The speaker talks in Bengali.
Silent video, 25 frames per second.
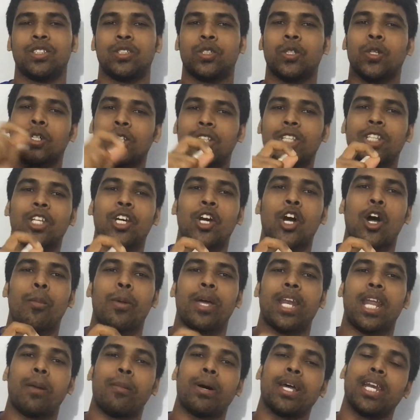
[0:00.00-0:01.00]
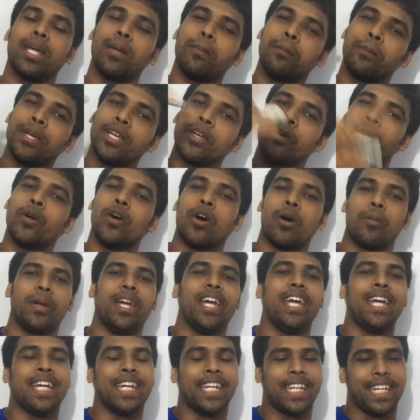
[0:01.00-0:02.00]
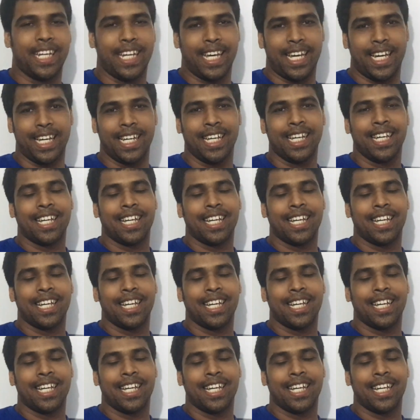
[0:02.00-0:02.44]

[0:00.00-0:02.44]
চুক্তি হবে না মানে বিয়ে হবে না